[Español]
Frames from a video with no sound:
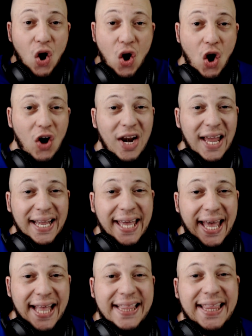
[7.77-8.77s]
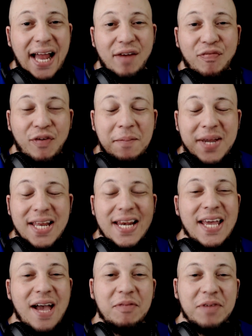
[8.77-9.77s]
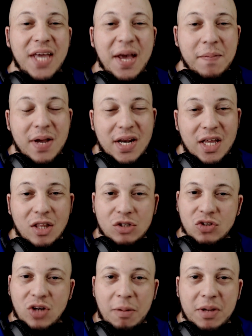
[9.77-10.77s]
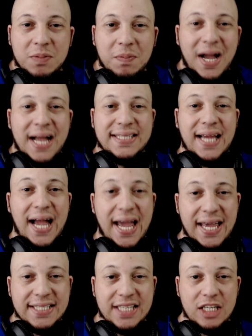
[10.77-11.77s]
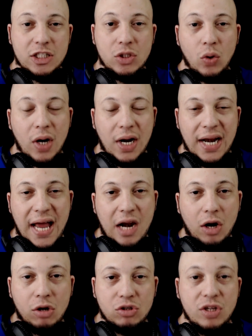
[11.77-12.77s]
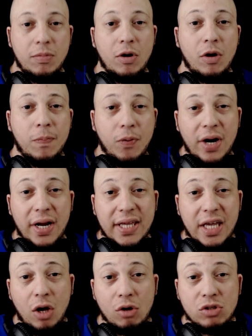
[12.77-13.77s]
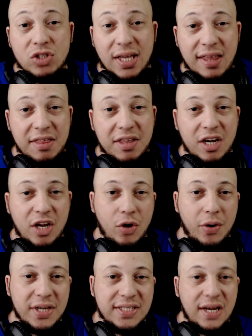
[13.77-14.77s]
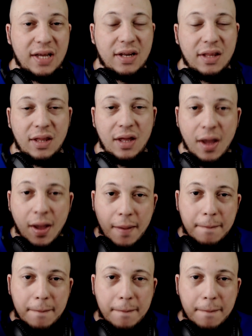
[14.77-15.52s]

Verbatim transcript: Hola, ¿qué tal familia? Bienvenidos una vez más a este su canal José Blog, por aquí José de Dinero Extra RD.